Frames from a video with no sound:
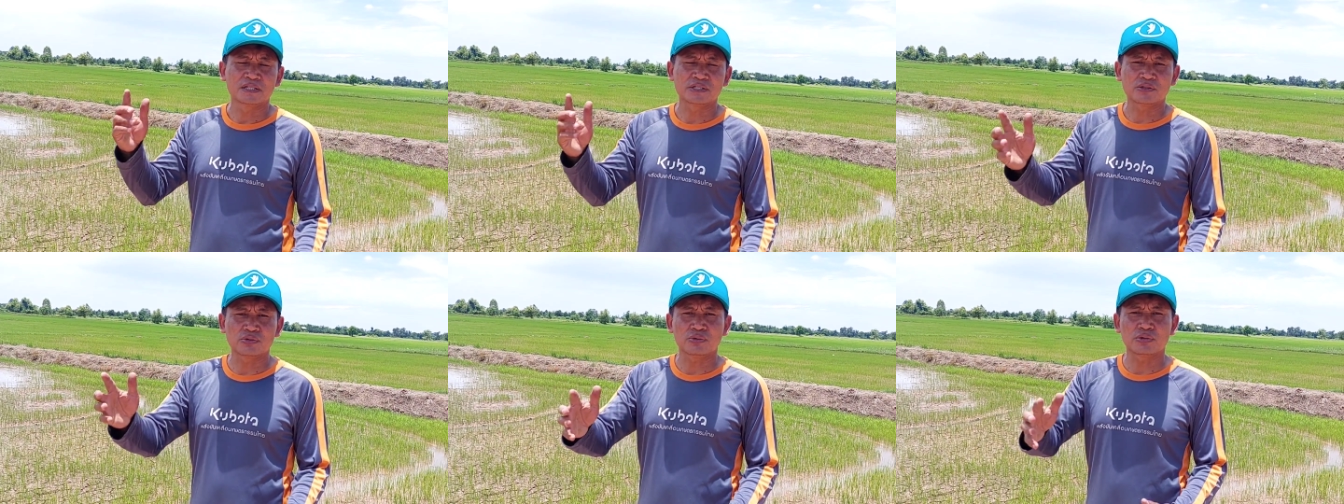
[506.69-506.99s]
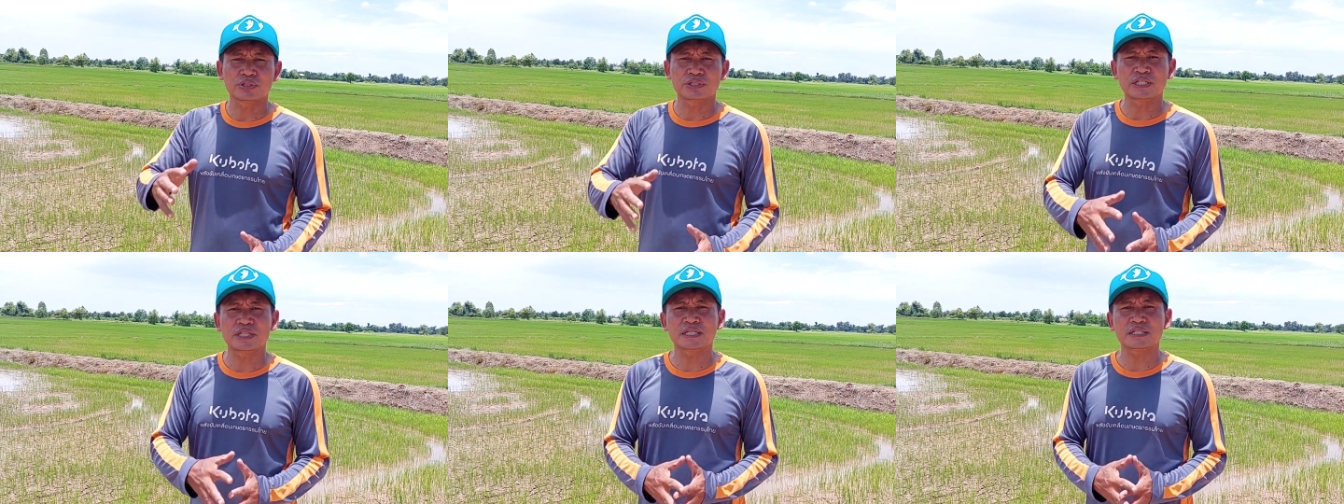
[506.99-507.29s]
สู
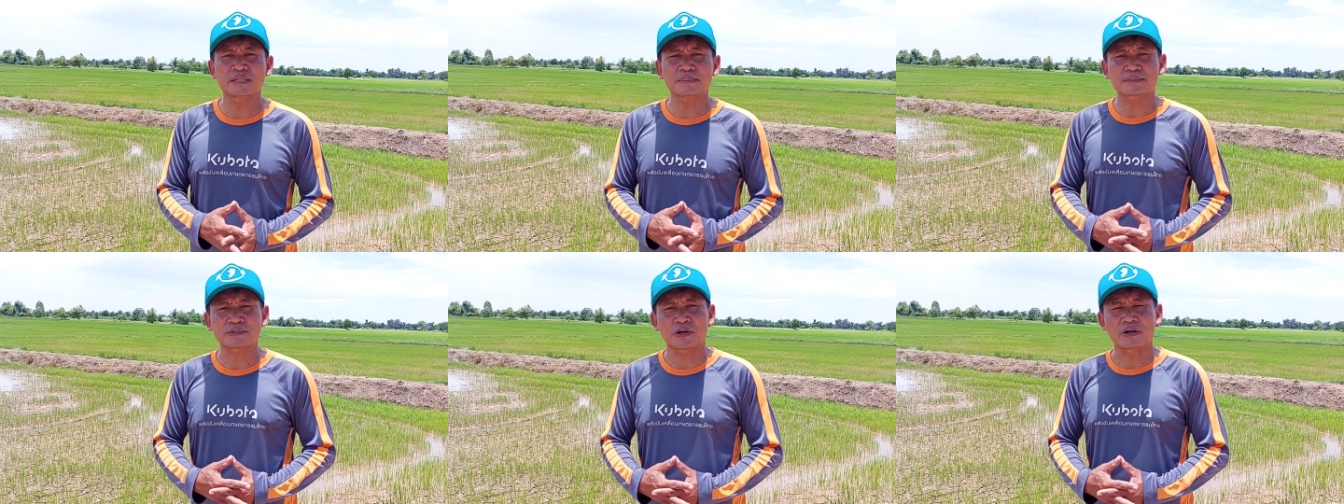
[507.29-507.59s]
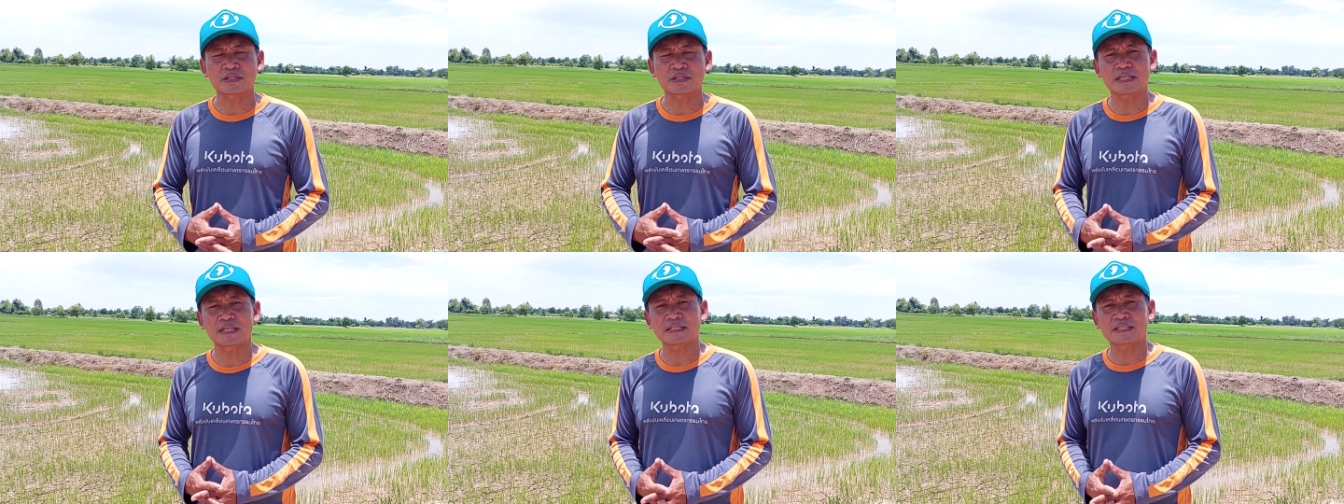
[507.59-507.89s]
ตร
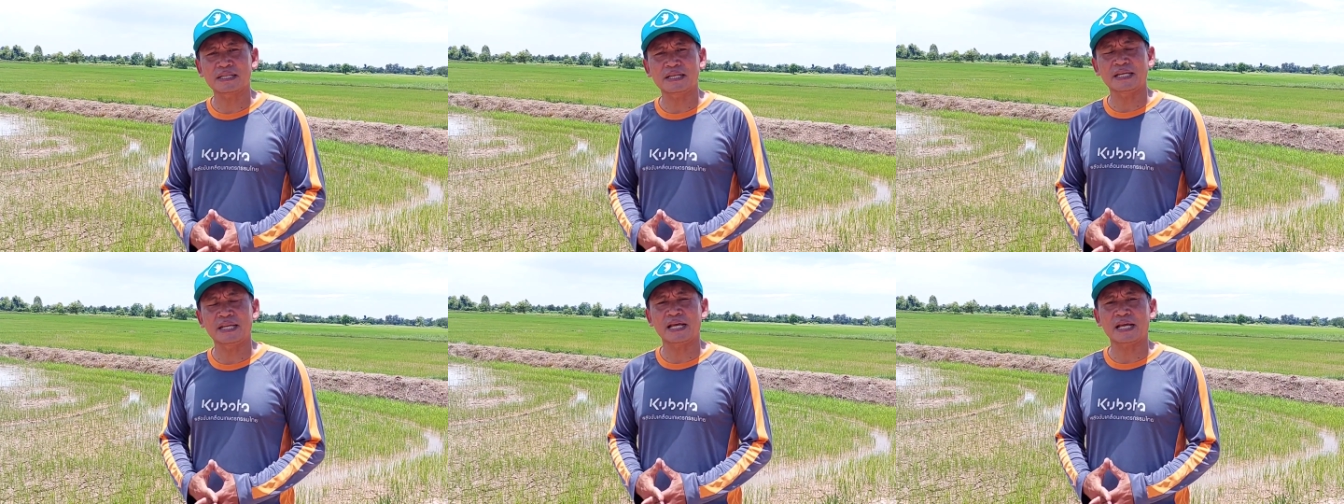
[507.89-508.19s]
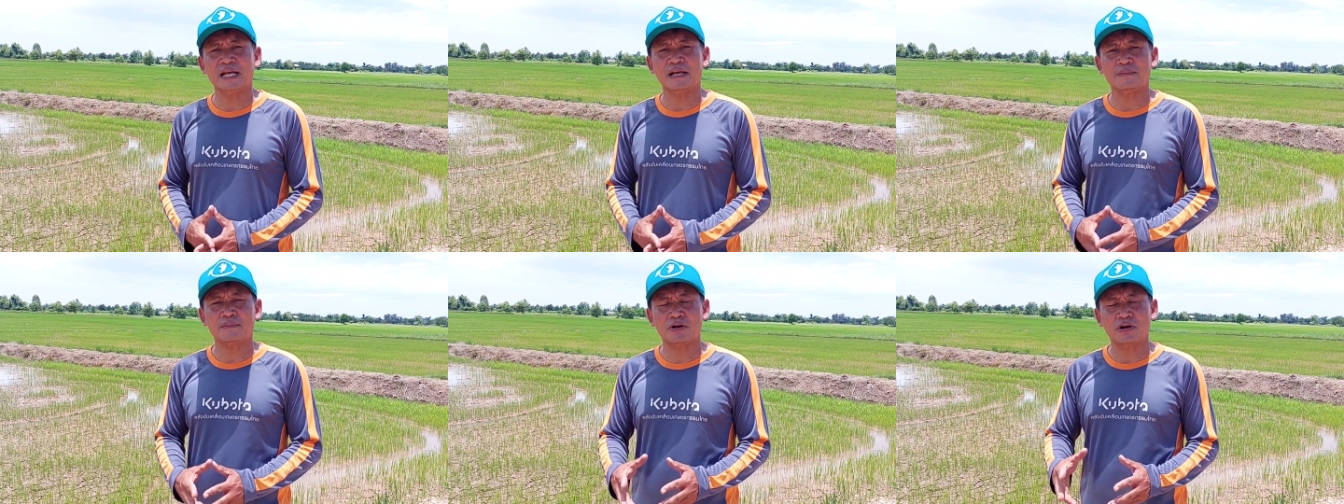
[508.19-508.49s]
22ซีซีนะ
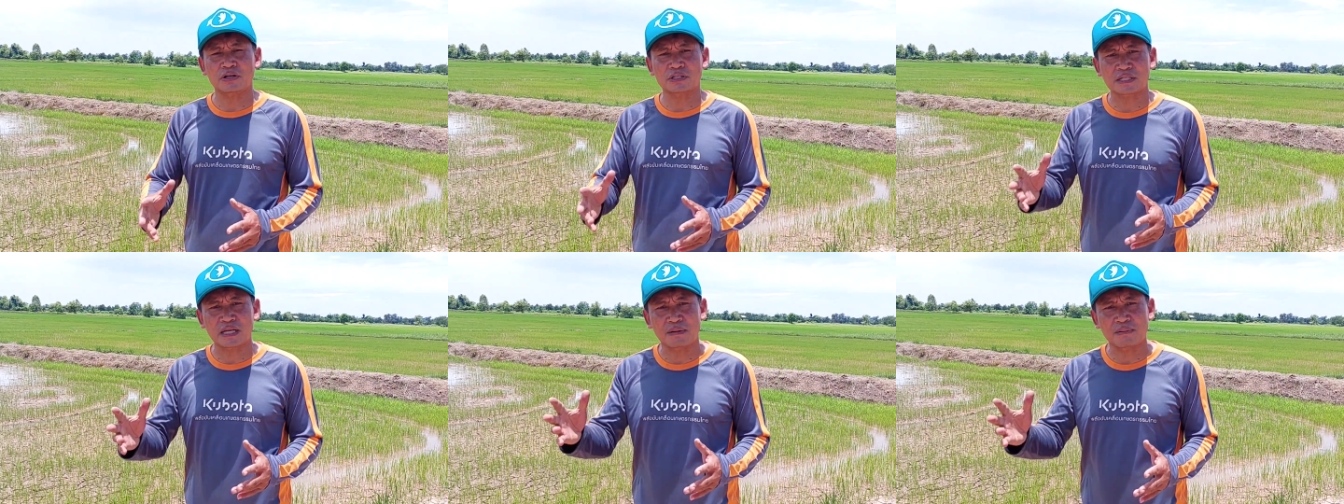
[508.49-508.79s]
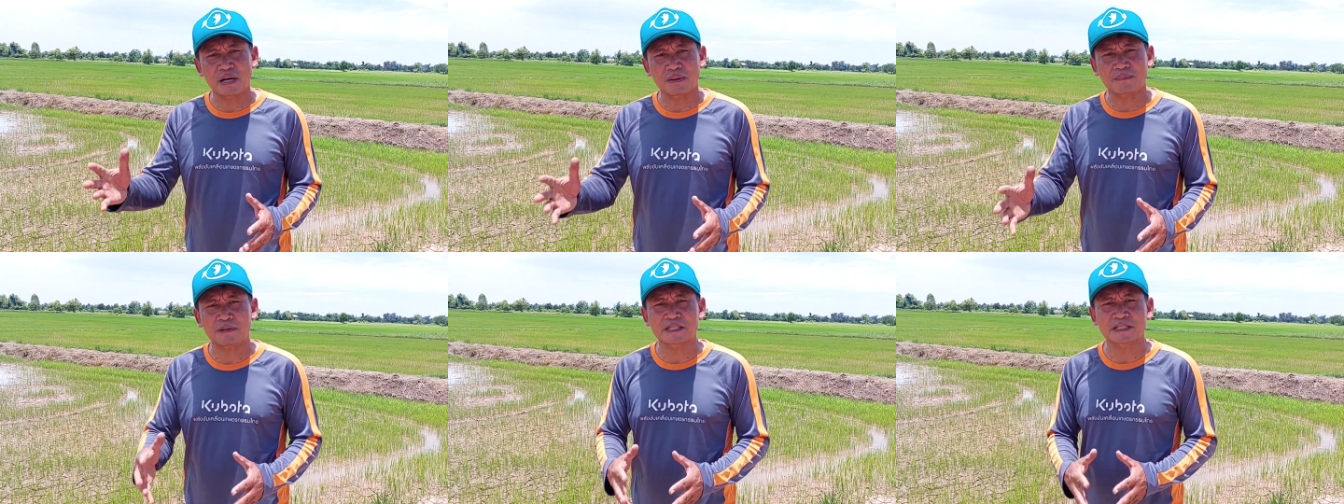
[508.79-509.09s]
ครับก็สา
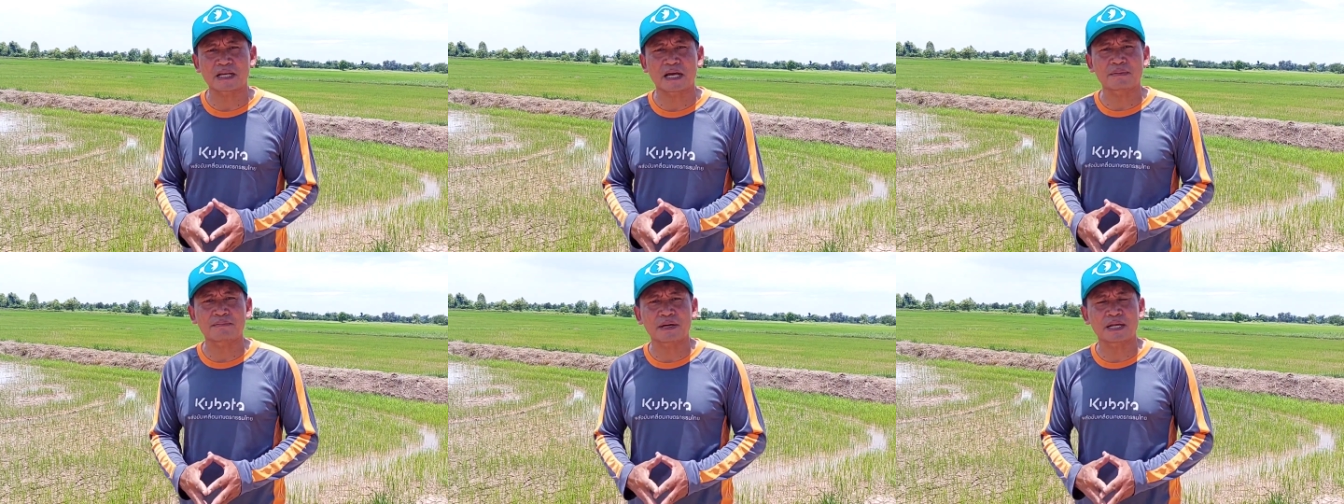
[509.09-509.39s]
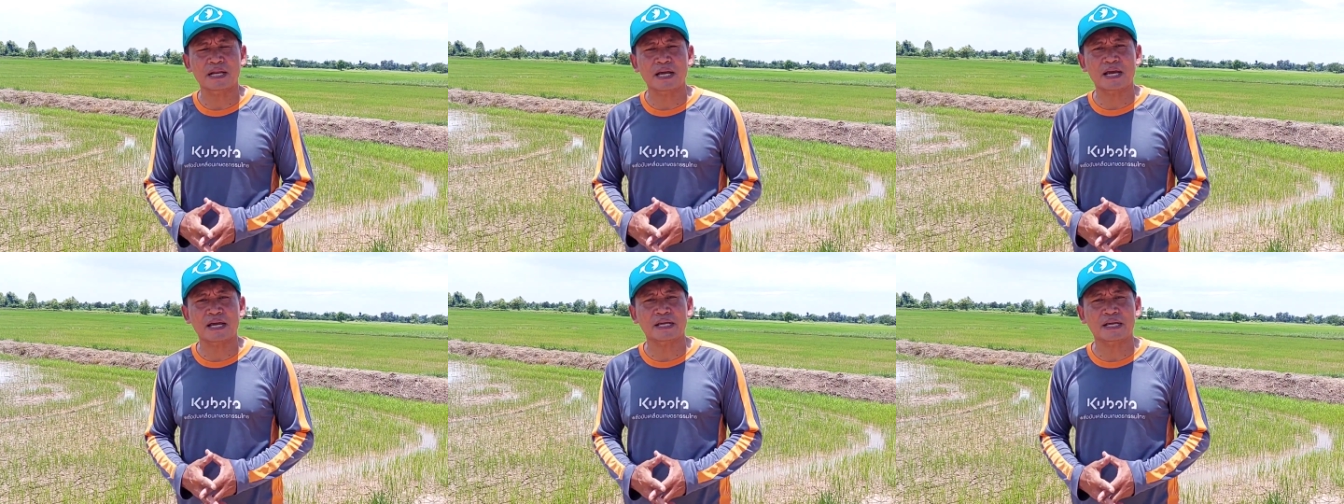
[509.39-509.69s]
มารถประสานมา
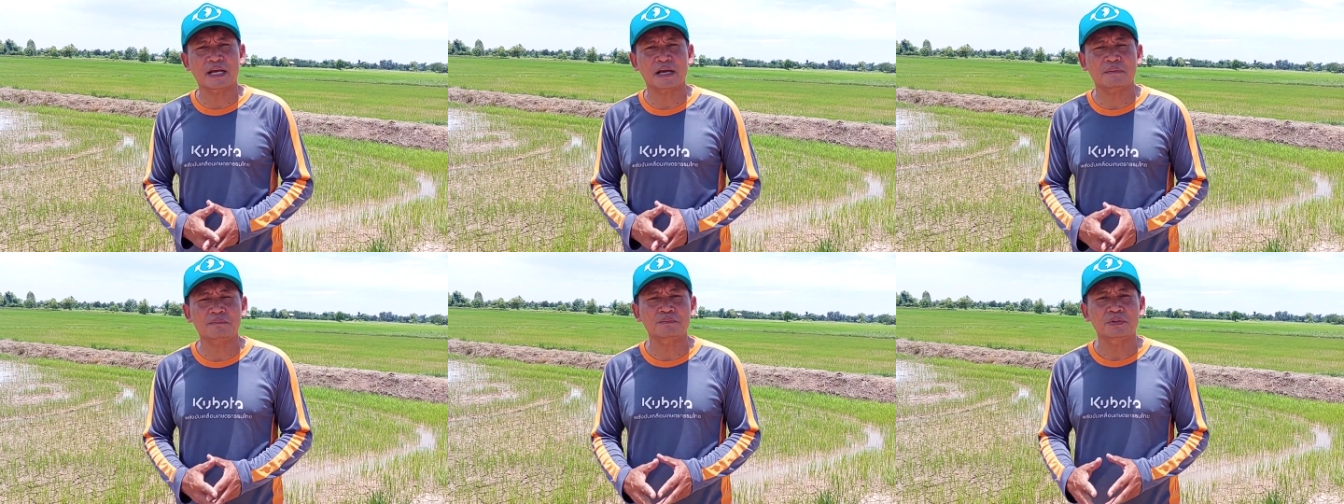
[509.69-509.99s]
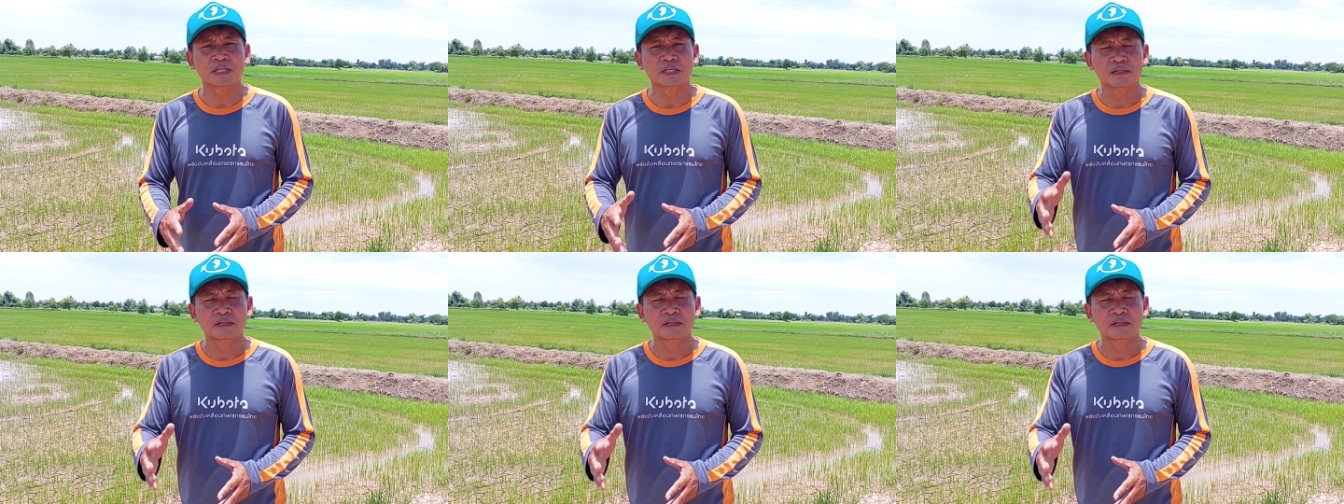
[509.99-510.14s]
ได้ครับ